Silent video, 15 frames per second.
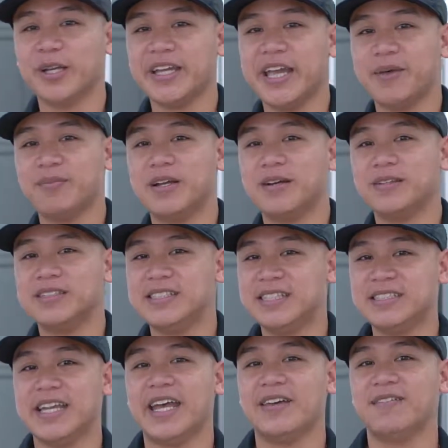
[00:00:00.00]
cho anh em uh,
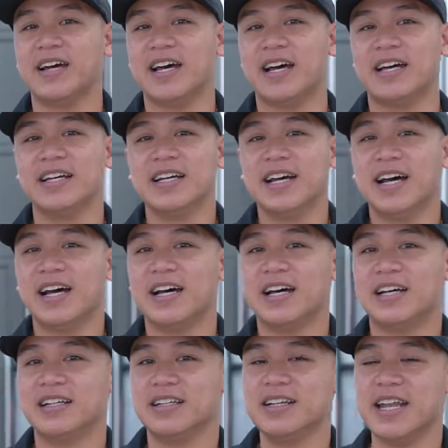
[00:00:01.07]
chia sẻ và
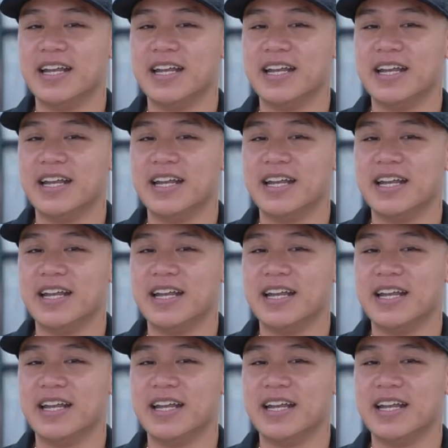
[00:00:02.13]
uh,